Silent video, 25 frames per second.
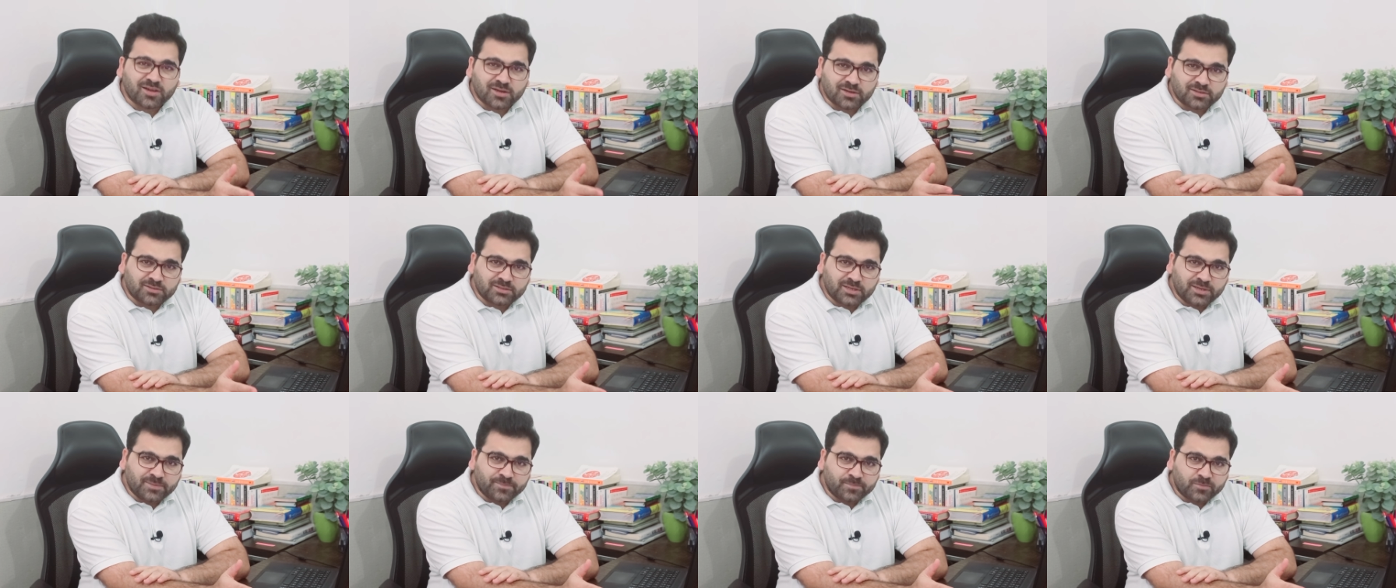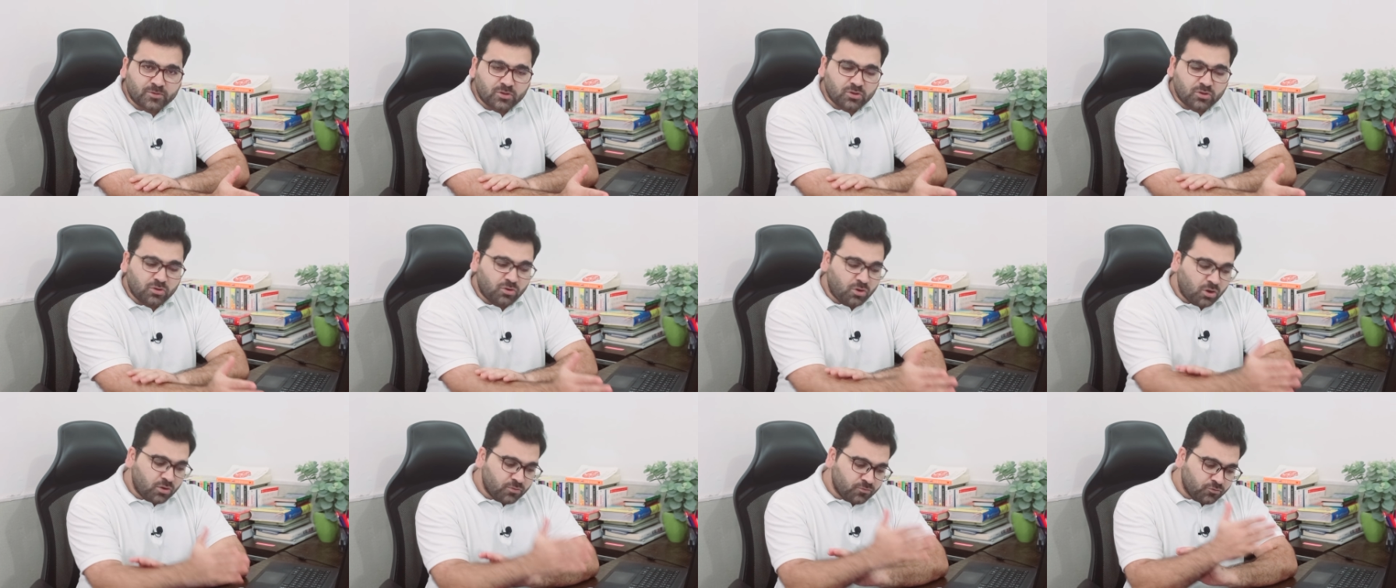करता है
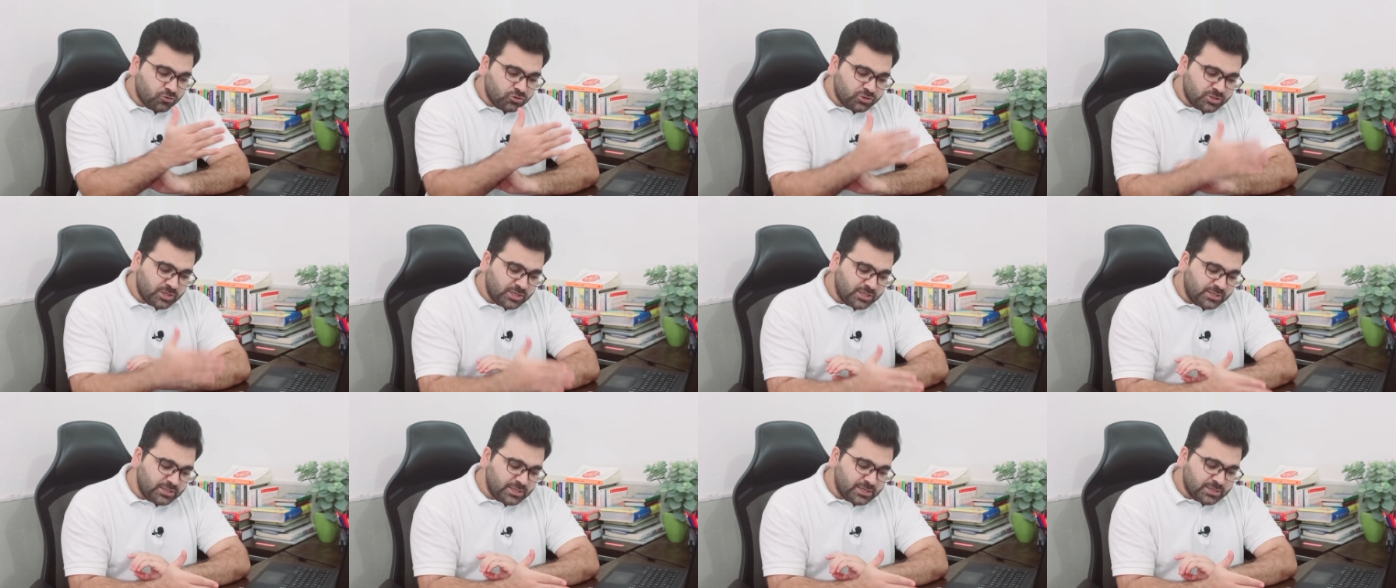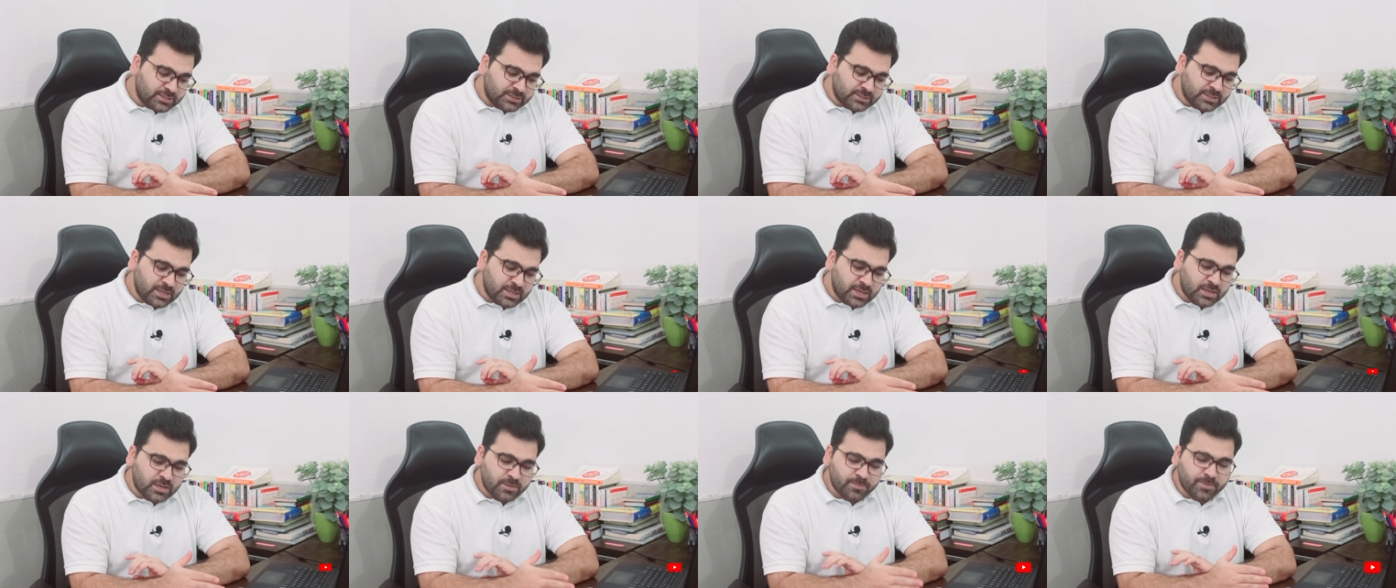और वो ये देखता
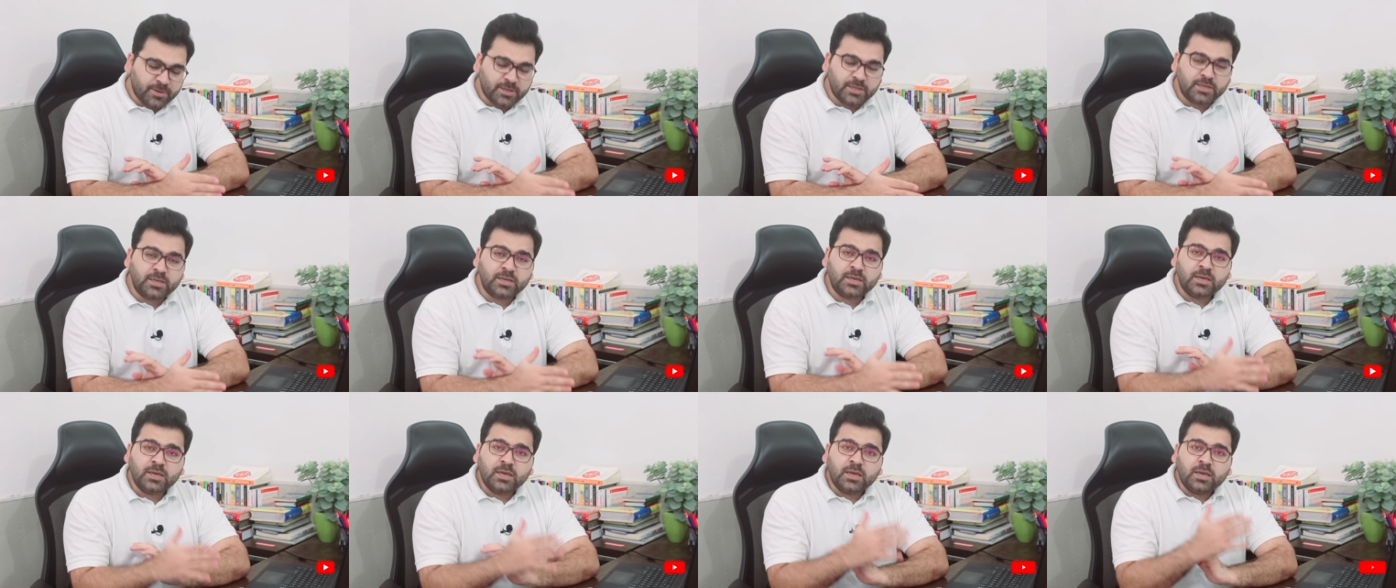है कि भाई